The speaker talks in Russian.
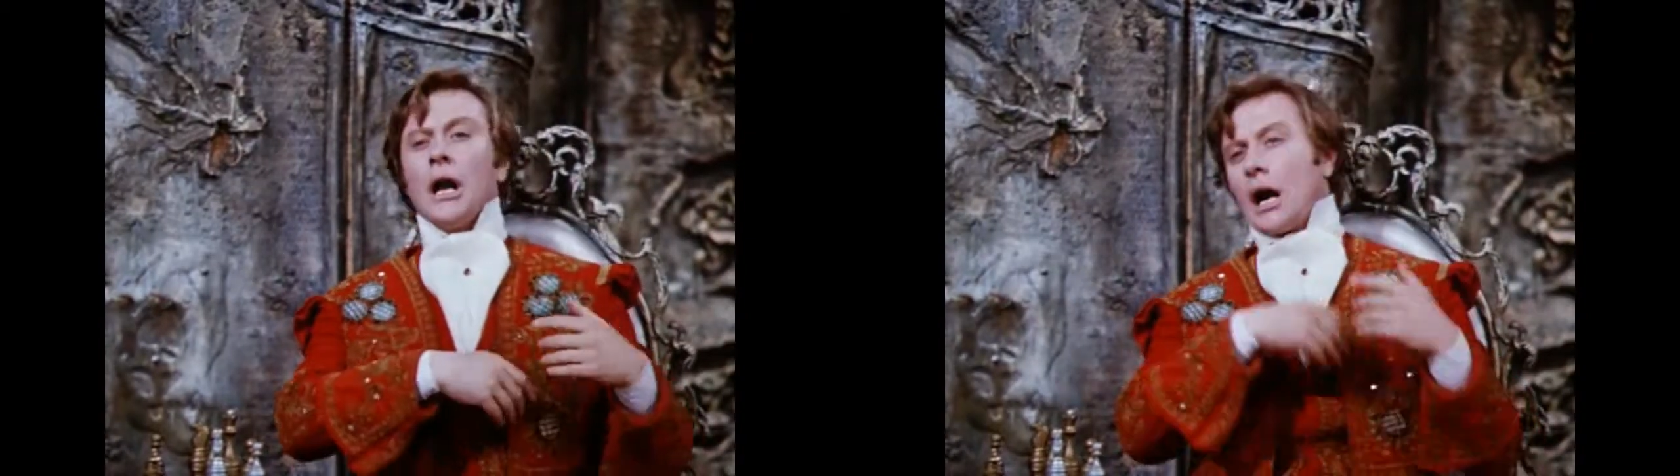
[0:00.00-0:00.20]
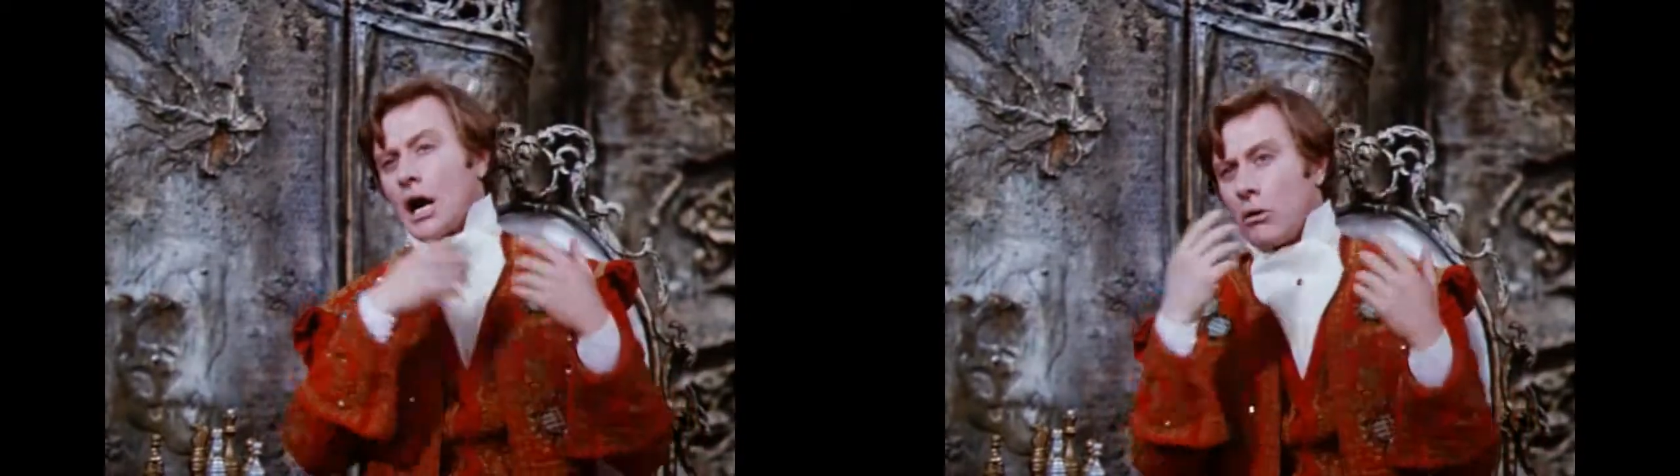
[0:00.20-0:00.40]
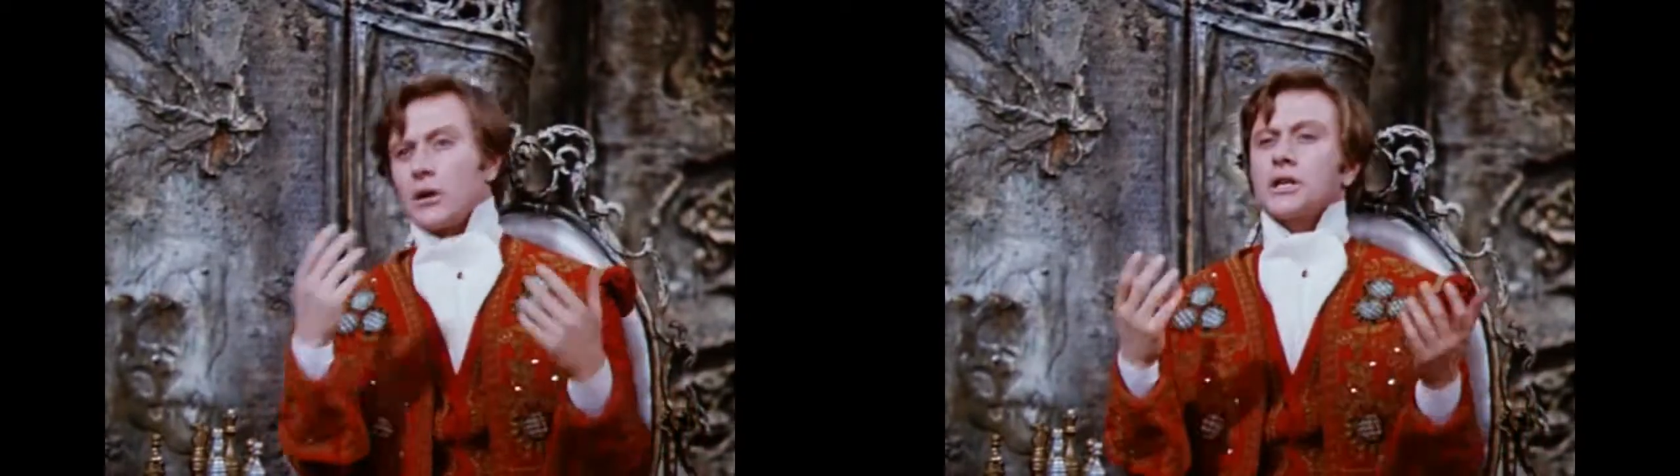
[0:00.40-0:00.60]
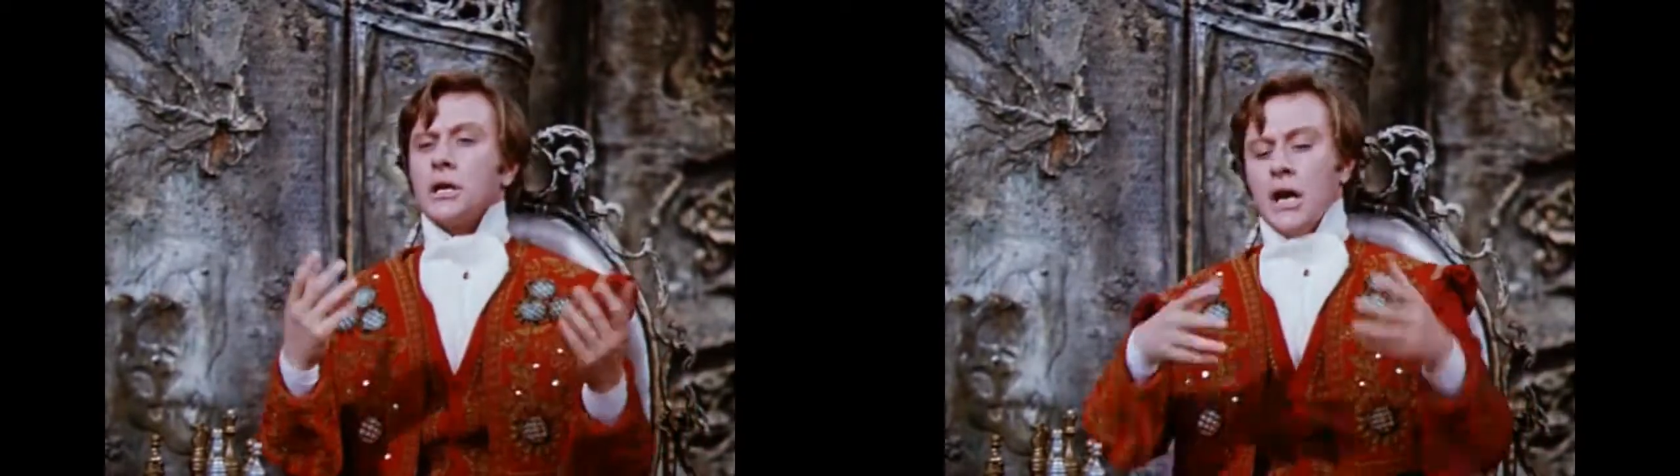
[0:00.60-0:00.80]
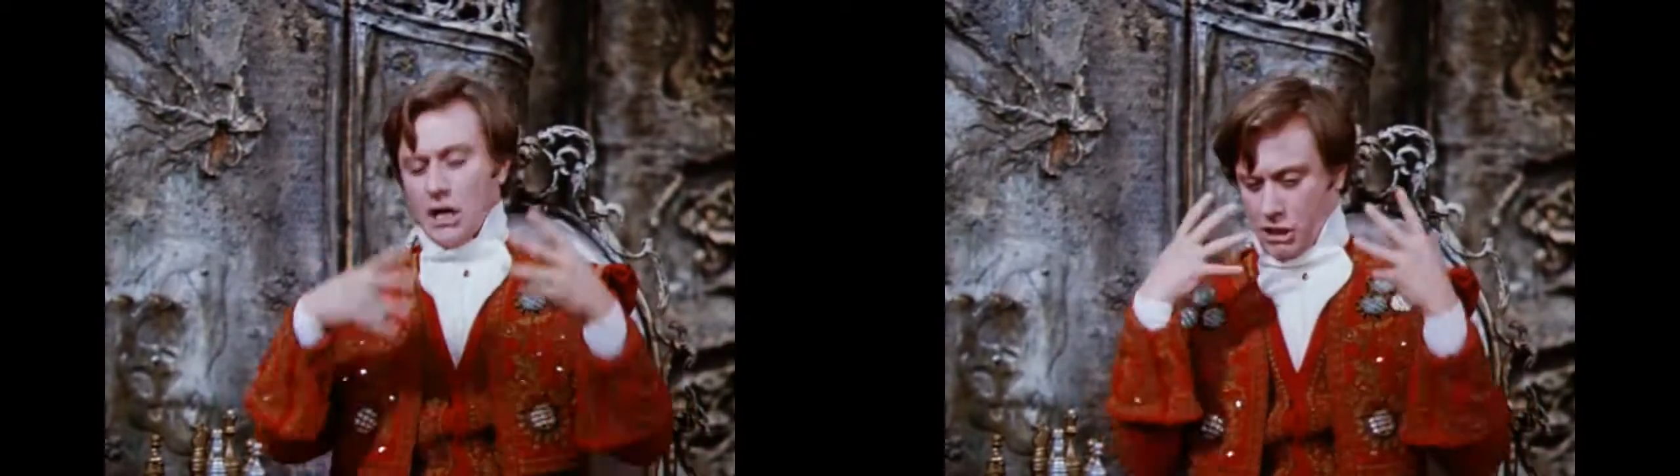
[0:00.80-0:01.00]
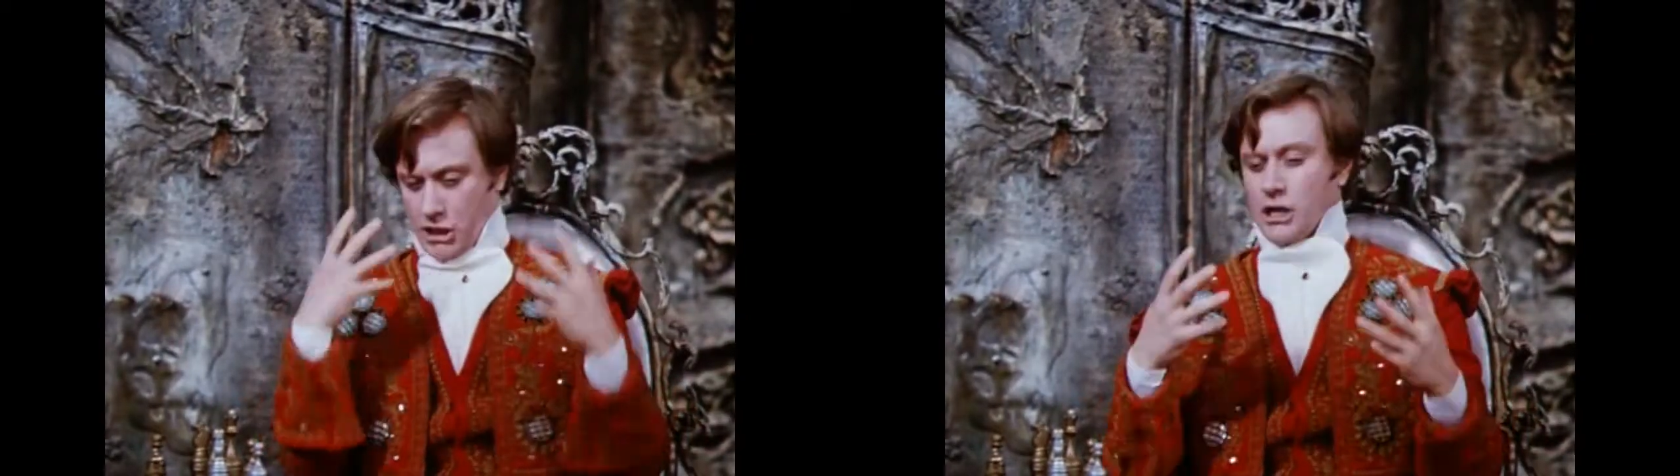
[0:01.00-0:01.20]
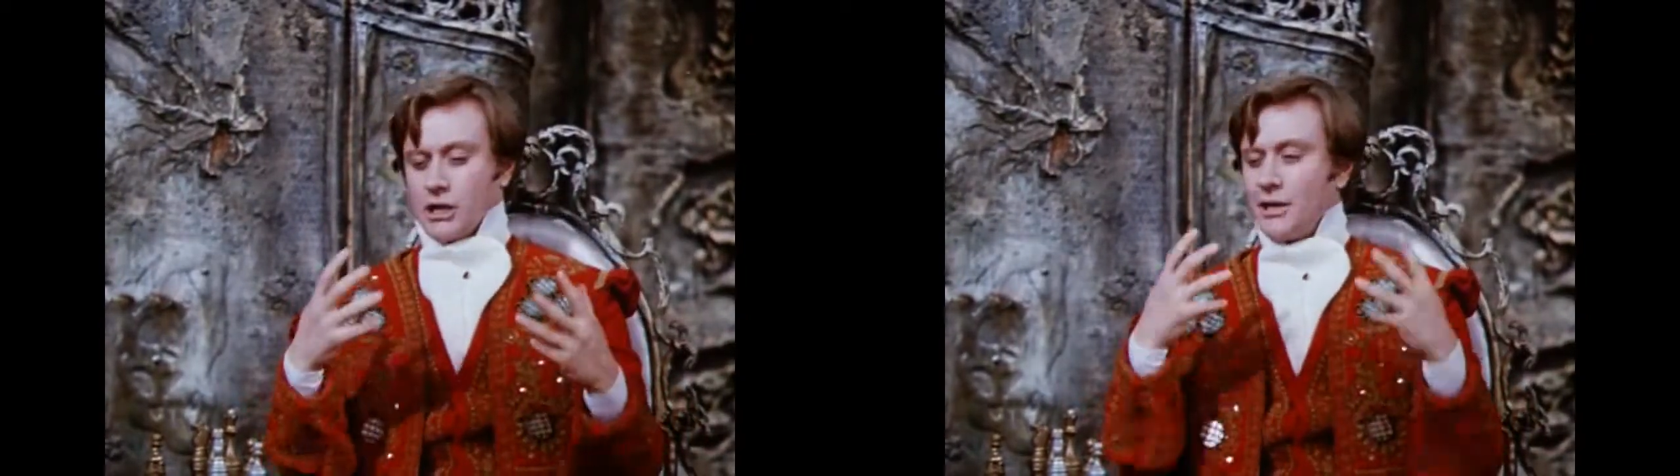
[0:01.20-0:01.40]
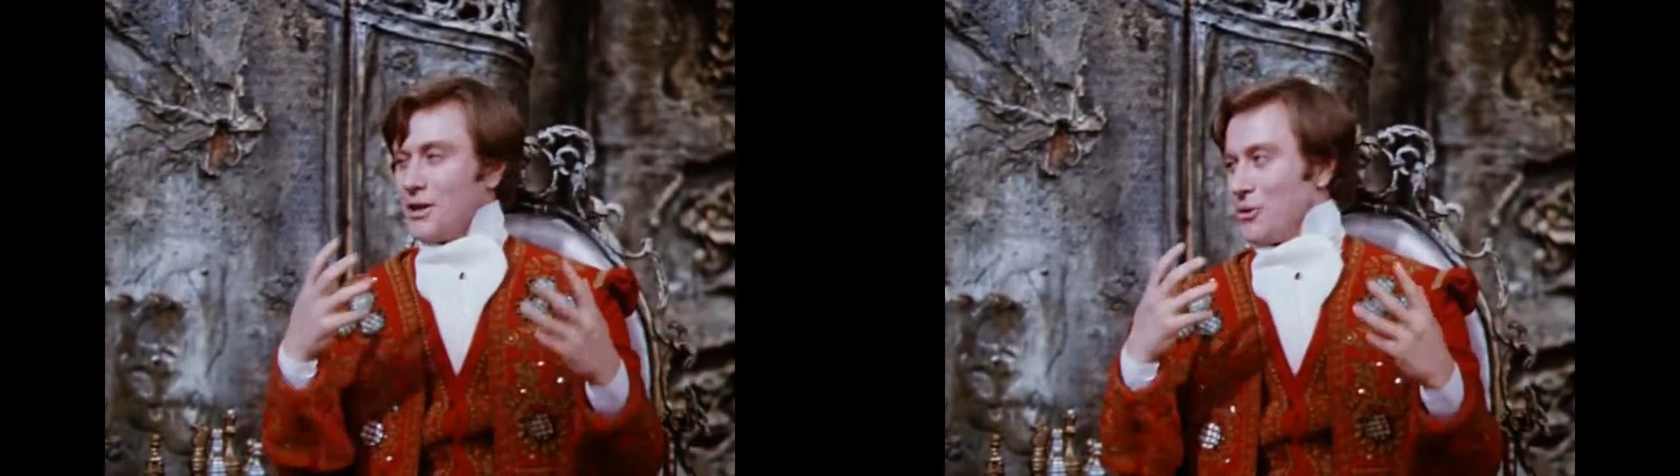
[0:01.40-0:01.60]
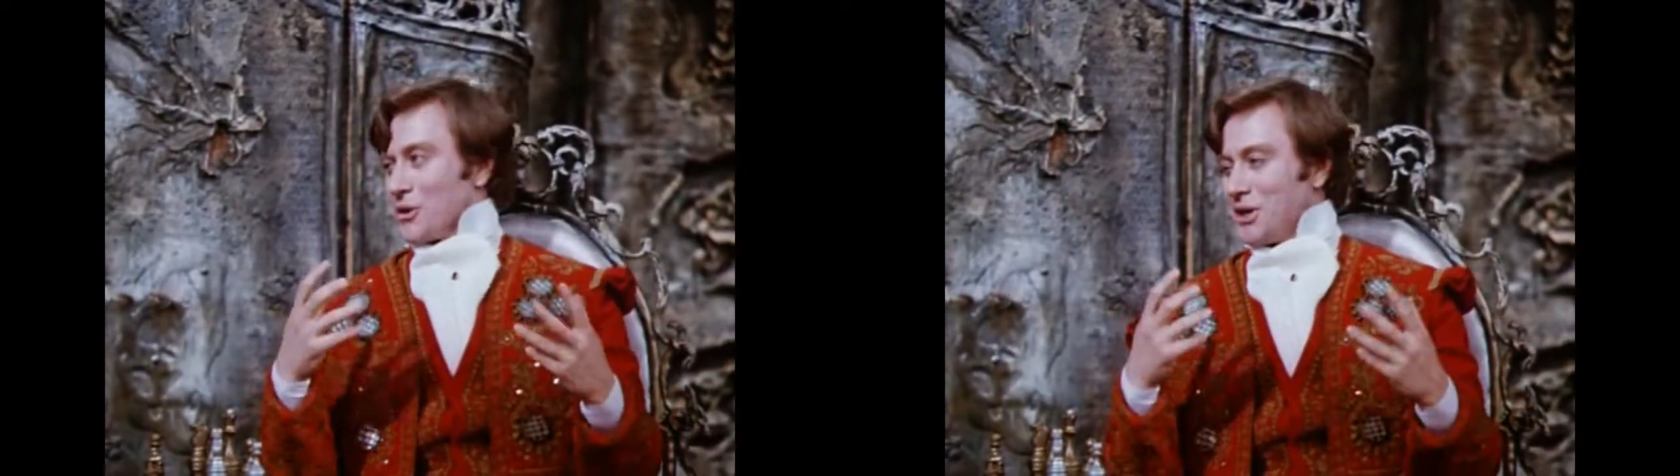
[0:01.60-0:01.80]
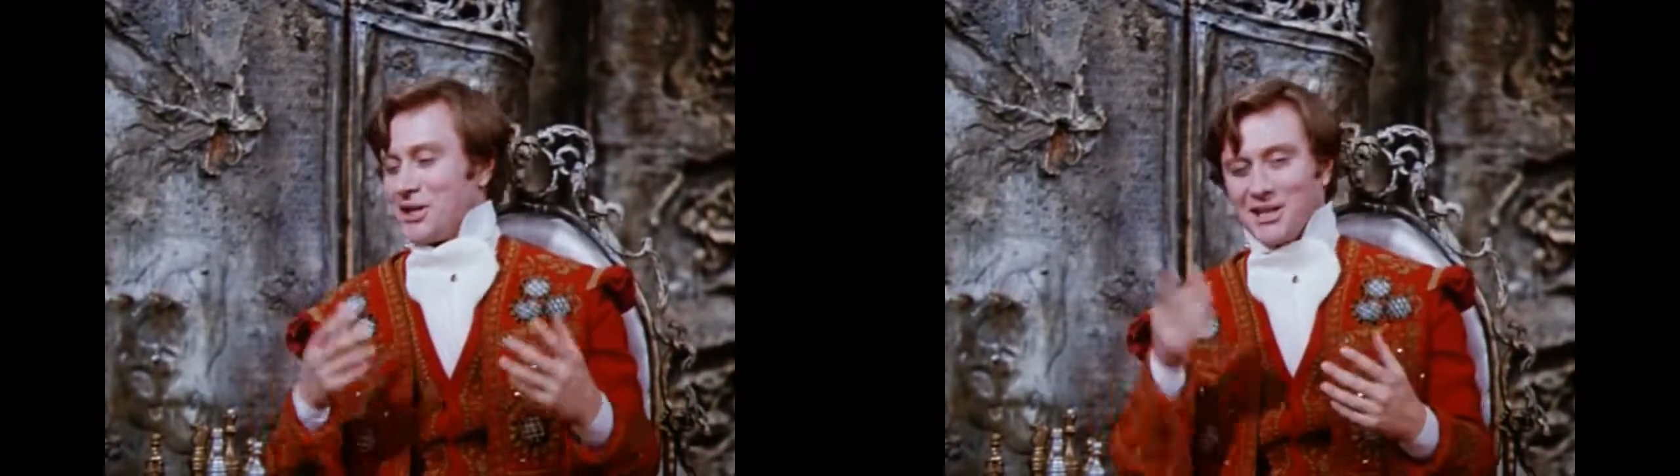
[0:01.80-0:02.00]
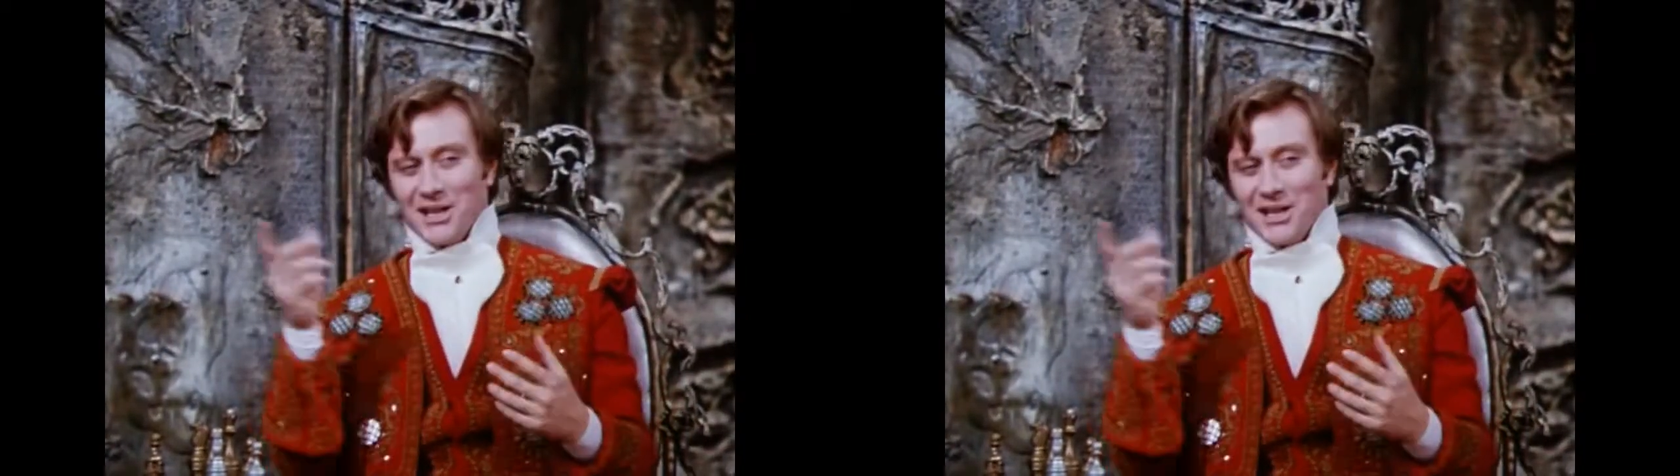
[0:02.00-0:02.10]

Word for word: хорошей жирной курочки.